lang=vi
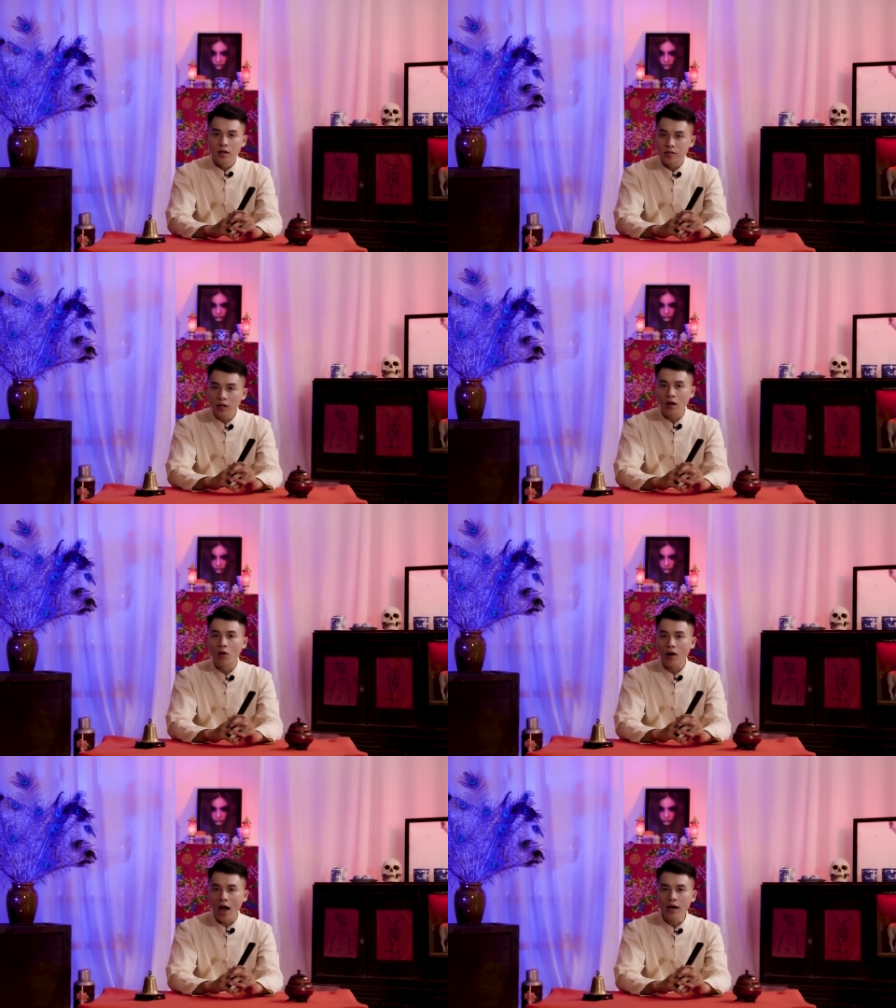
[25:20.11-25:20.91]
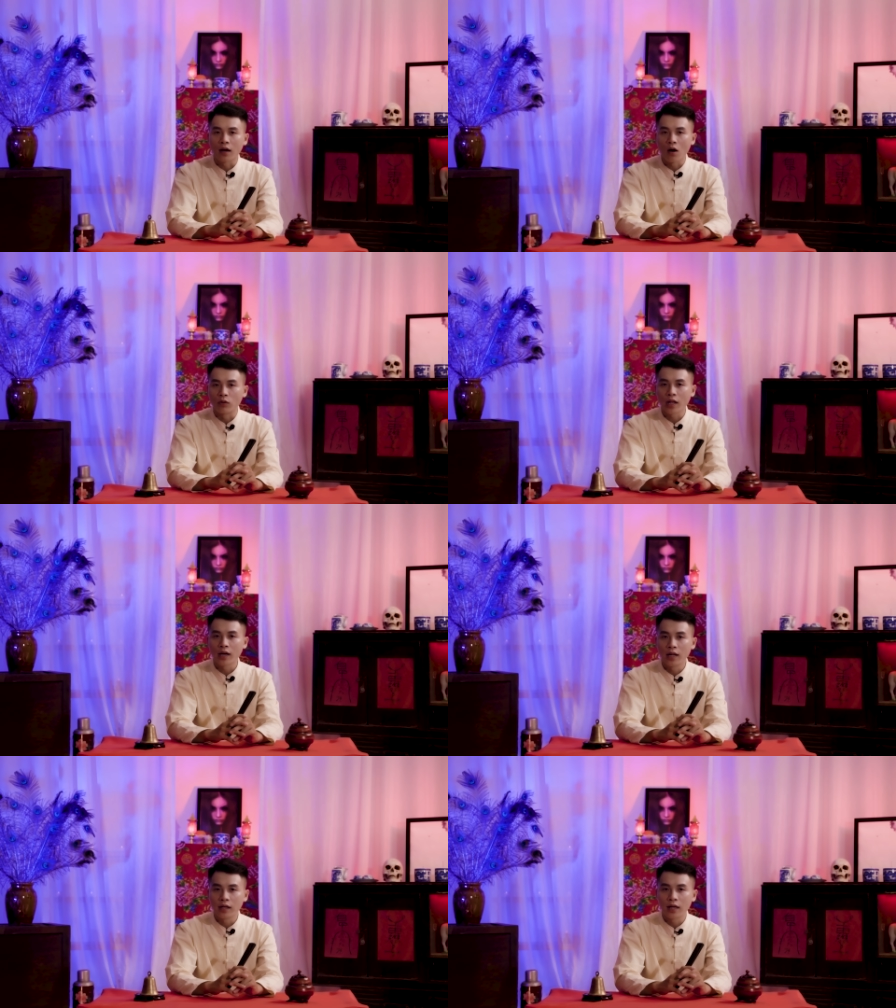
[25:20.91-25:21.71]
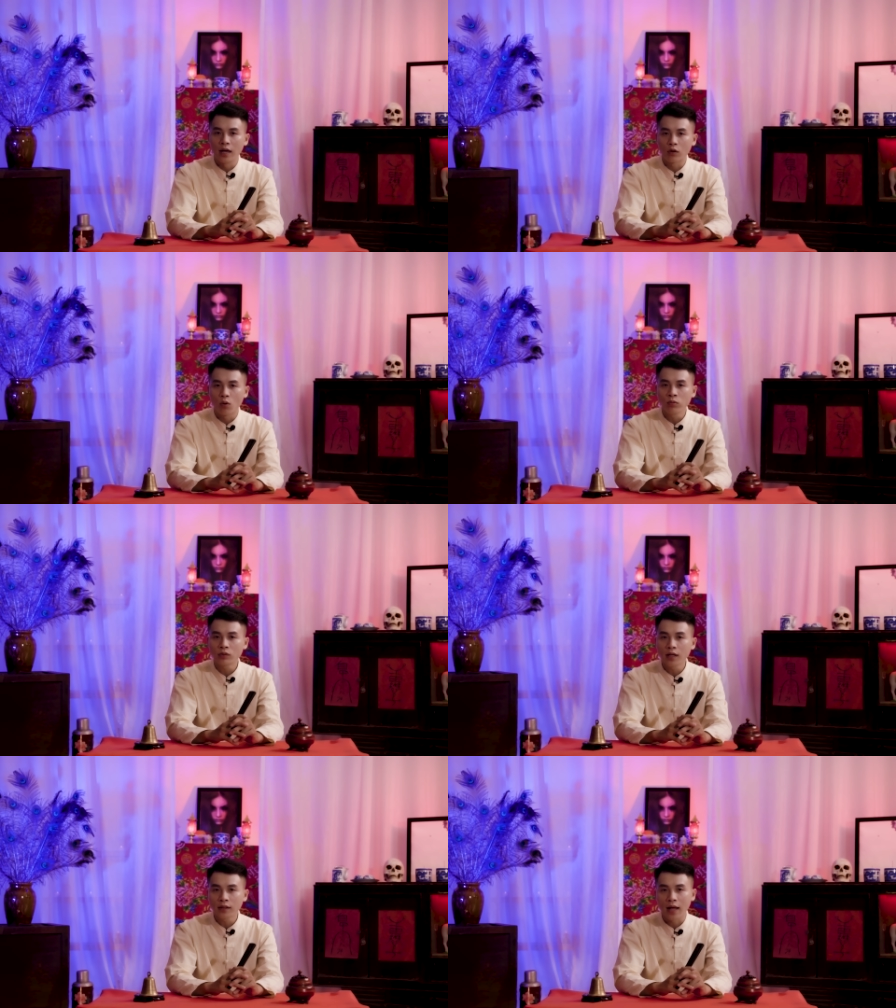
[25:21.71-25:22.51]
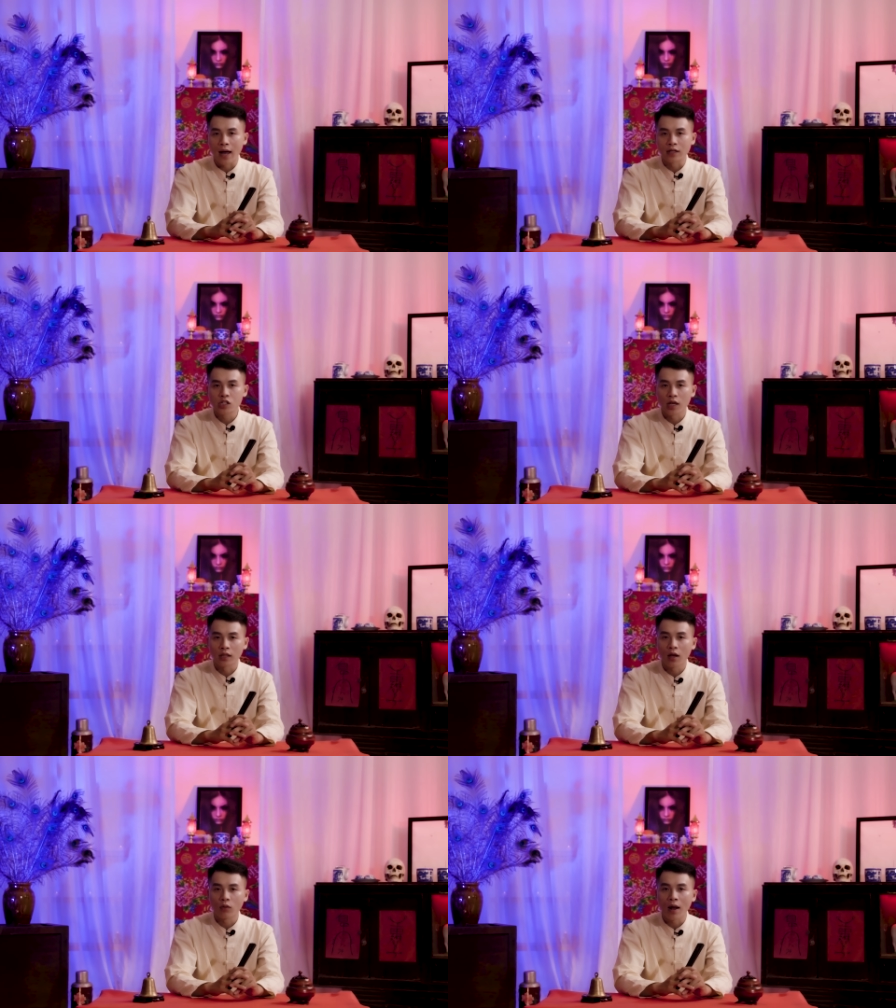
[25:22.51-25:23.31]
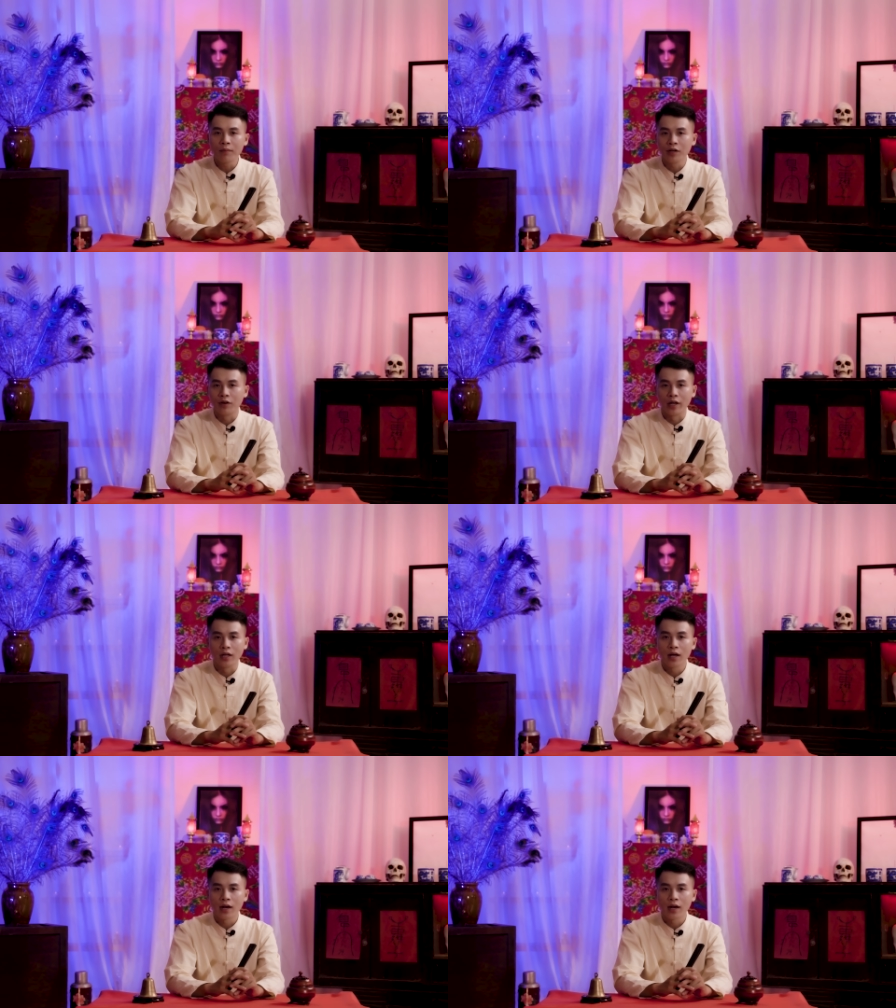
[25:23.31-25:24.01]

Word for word: Dứt câu cái là cậu thanh niên kia cũng tất tả chạy theo đám người